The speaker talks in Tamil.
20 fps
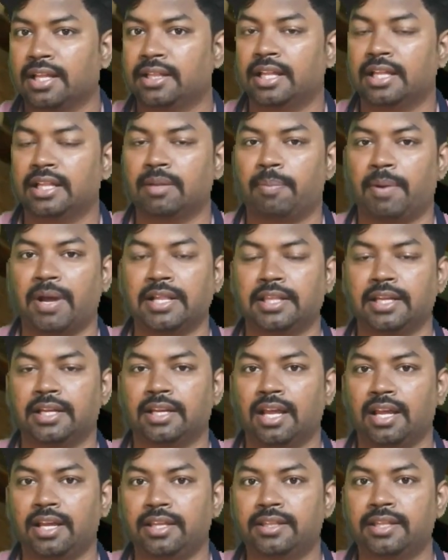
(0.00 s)
இந்த இந்த
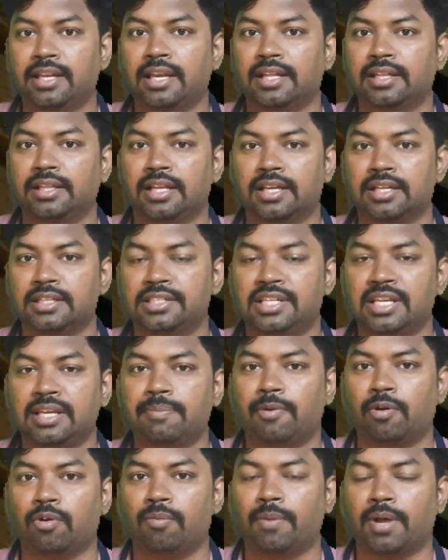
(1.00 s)
பார்த்தீங்கன்னா இதில் இந்த
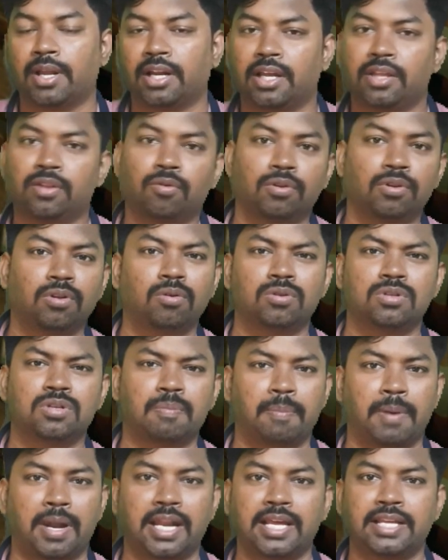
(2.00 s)
ஜீப் வரும் பாருங்கள் இது வந்து
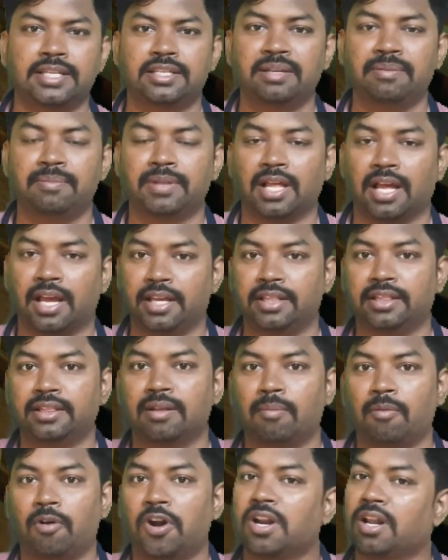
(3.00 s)
கொஞ்சம் பழைய ஜீப் தான்
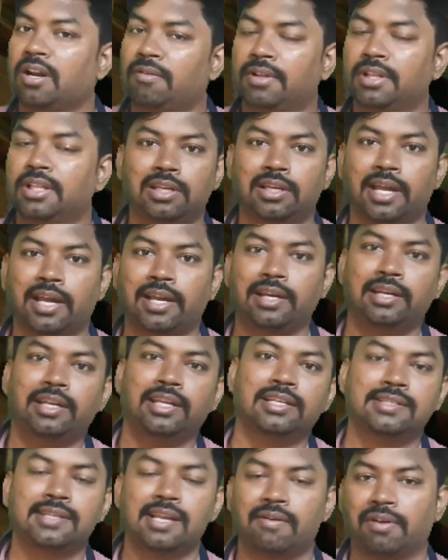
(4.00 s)
இந்த மாடல் வந்து
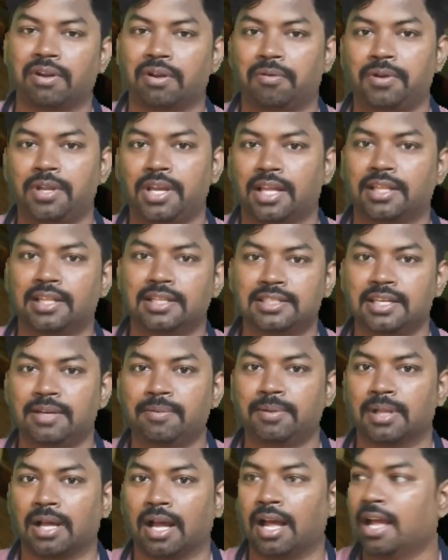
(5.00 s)
நைன்டிஸில் வரக்கூடிய அந்த
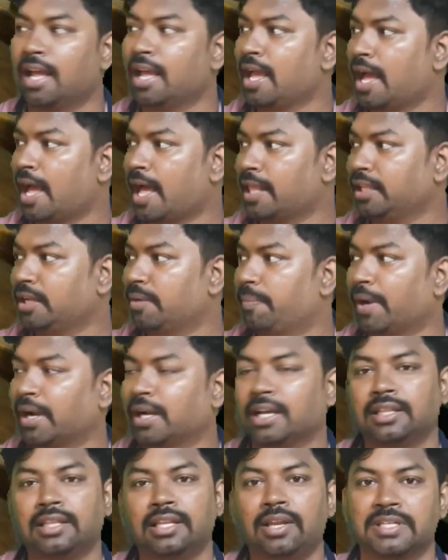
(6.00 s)
ஜீப் தான் அதுக்கு
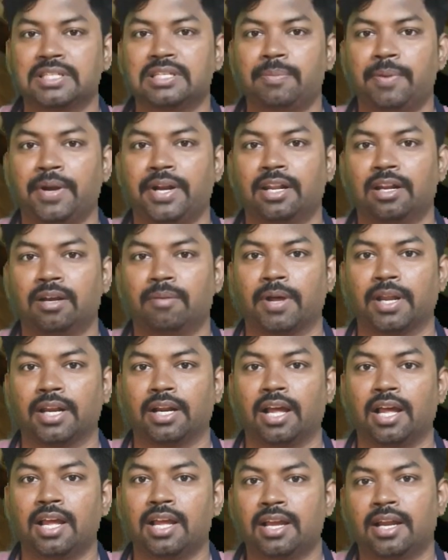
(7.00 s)
பக்கத்துக்கு பஸ்ஸு போயிட்டு இருக்கு
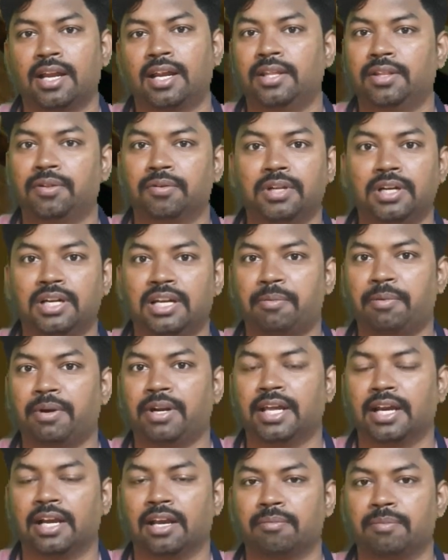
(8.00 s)
பாருங்கள் இது வந்து
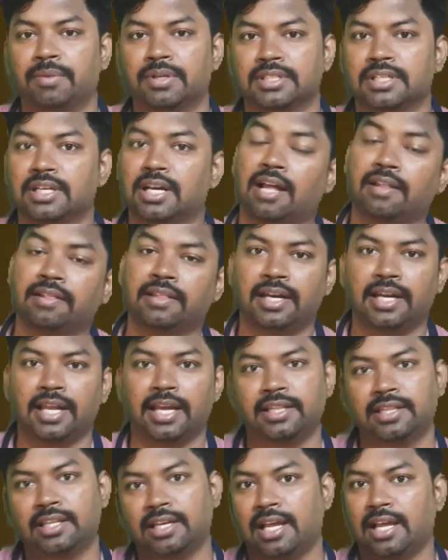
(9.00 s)
டபுள் டக்கர் பஸ் அந்த
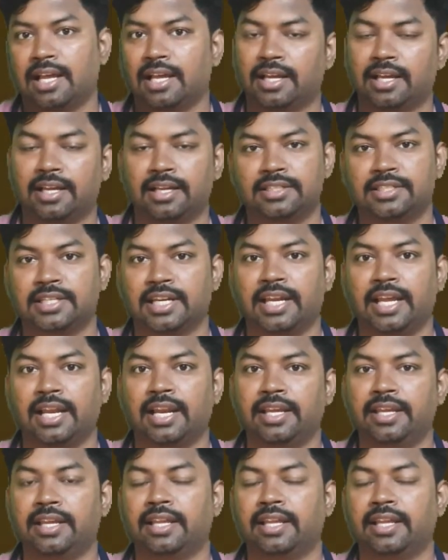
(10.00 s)
டயத்தில் சென்னையில்